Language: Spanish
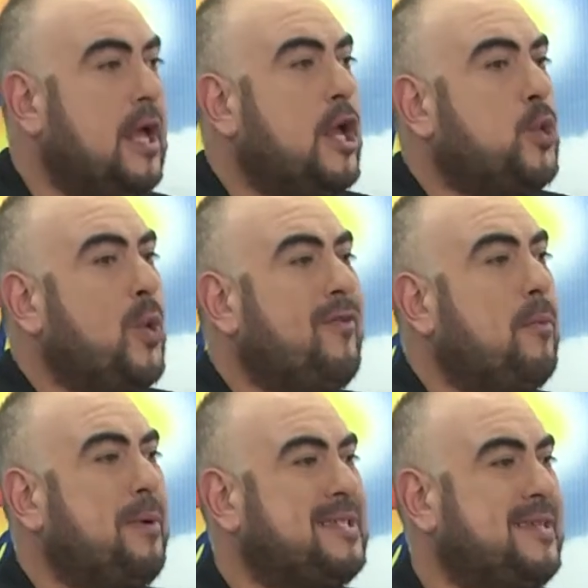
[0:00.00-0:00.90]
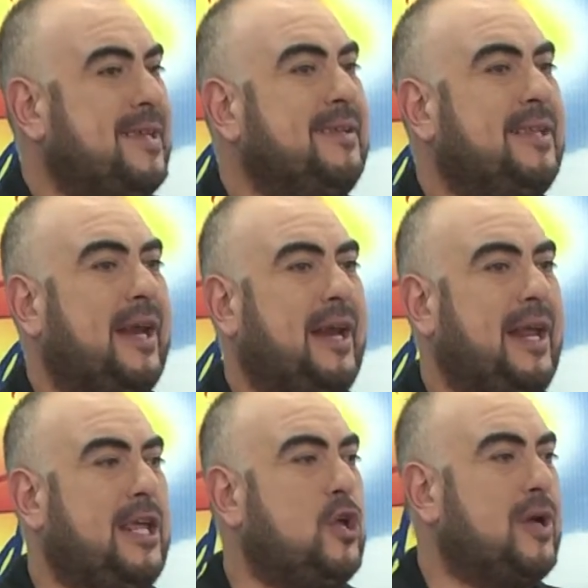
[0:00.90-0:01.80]
nuevo presidente
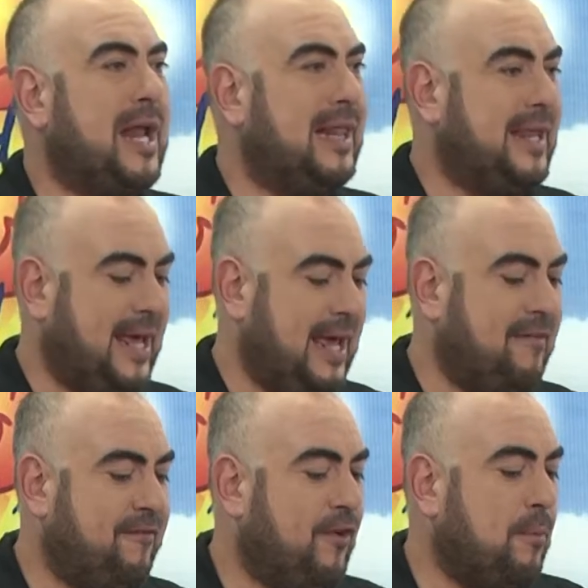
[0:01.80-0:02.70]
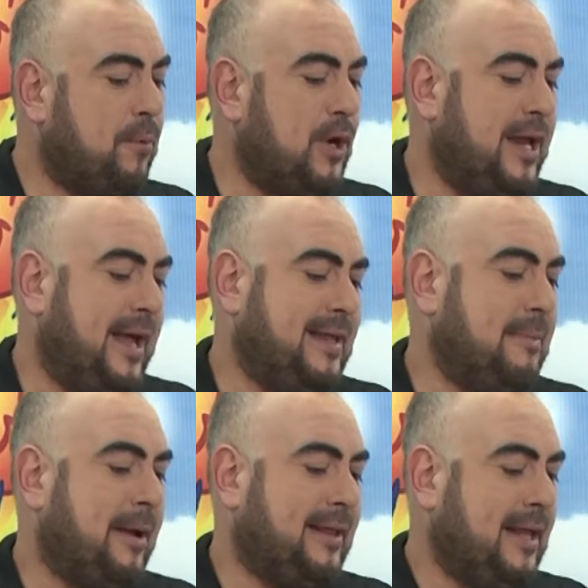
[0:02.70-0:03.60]
regional de Evópoli, este
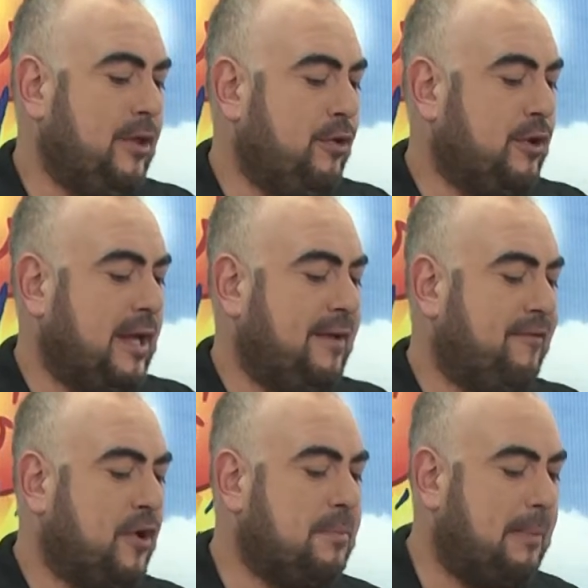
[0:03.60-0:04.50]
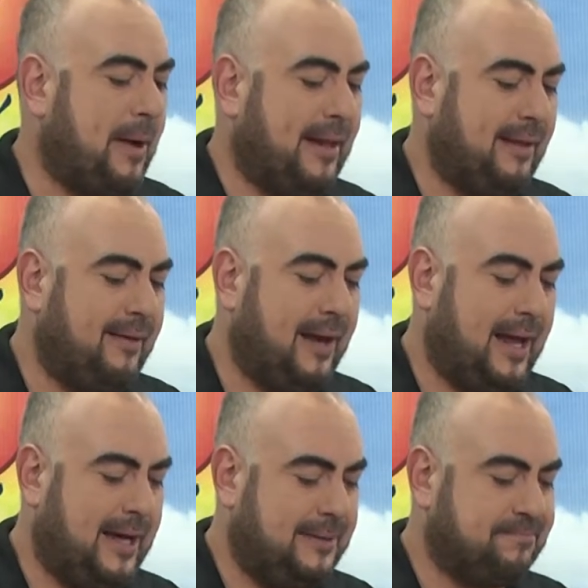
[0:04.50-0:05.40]
partido que forma parte de la,